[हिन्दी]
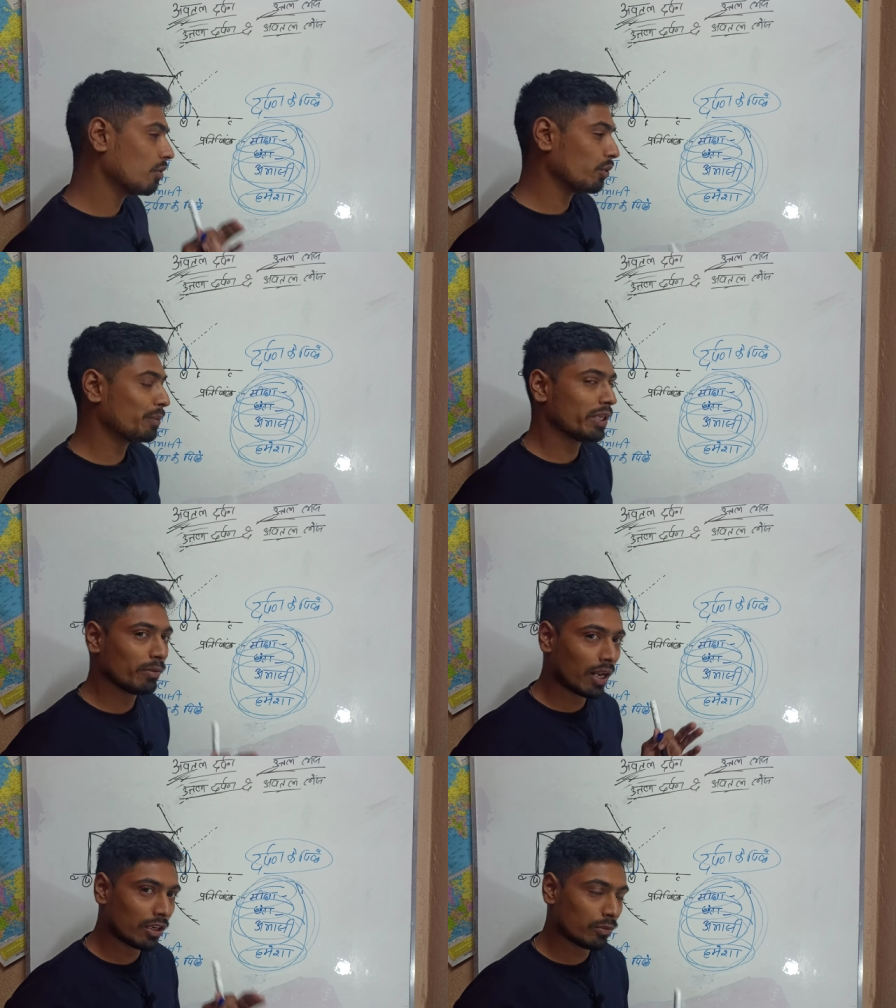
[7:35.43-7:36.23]
ग्रुप डी
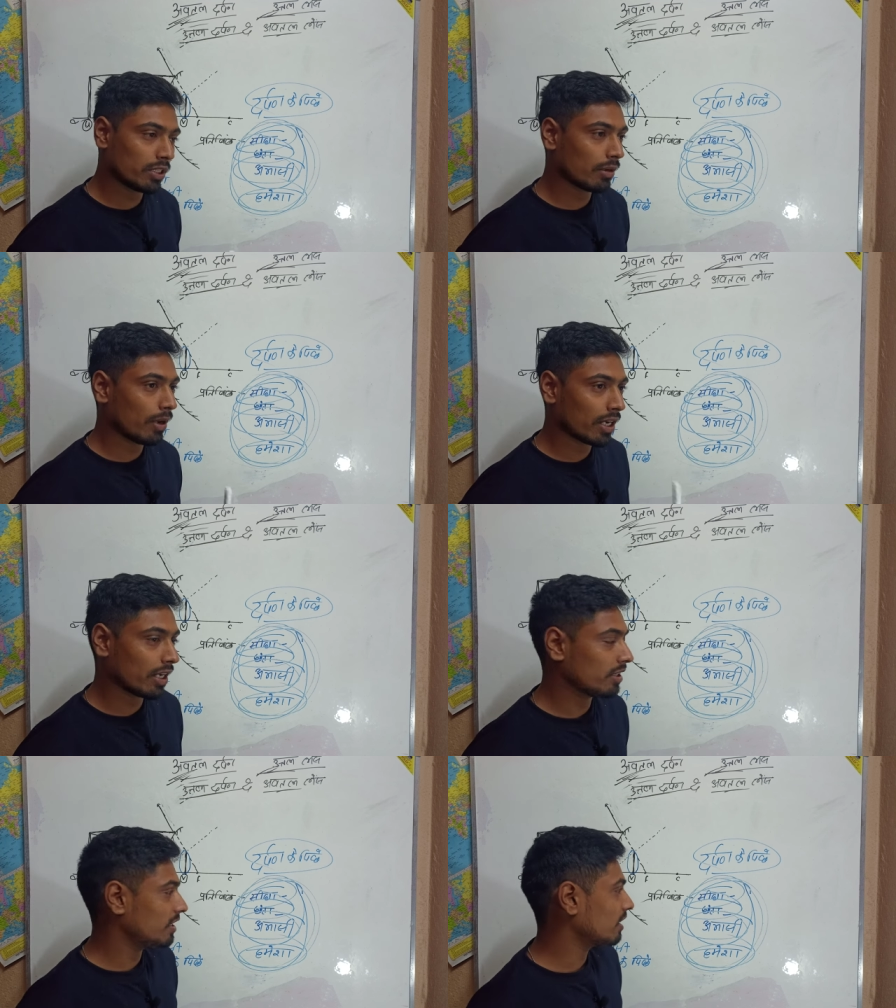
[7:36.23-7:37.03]
वाले को भी तबाह
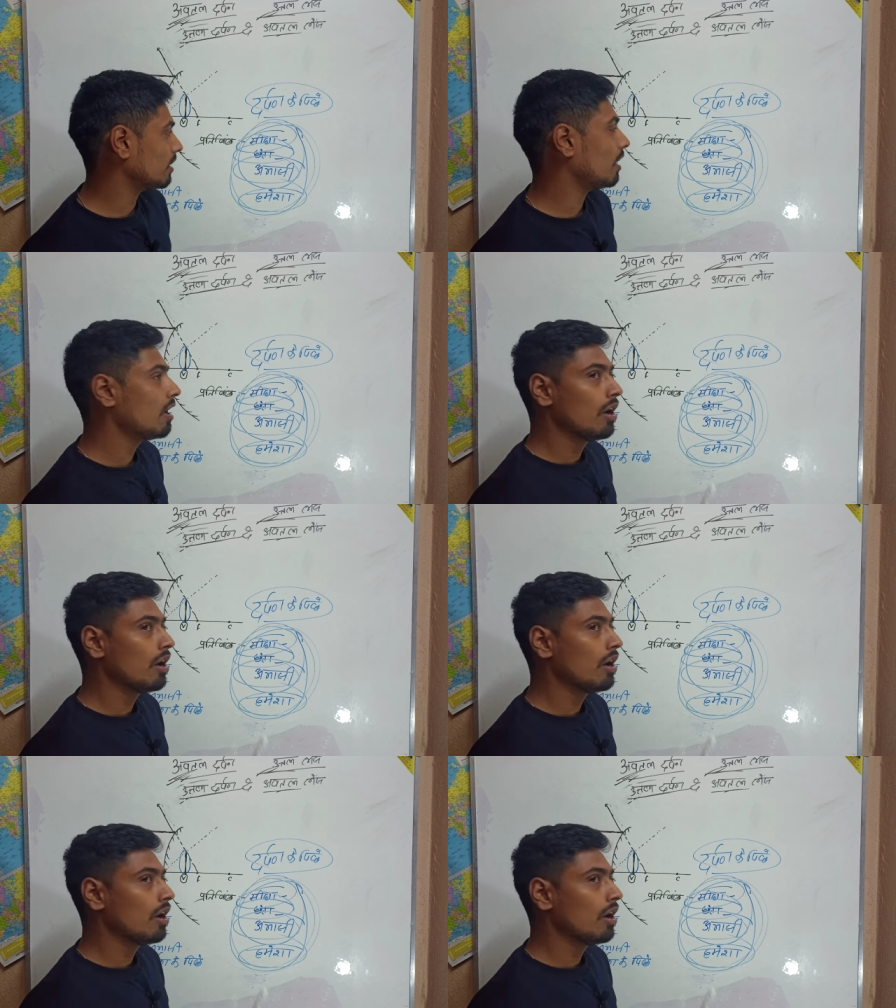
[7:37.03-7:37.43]
कर दिया था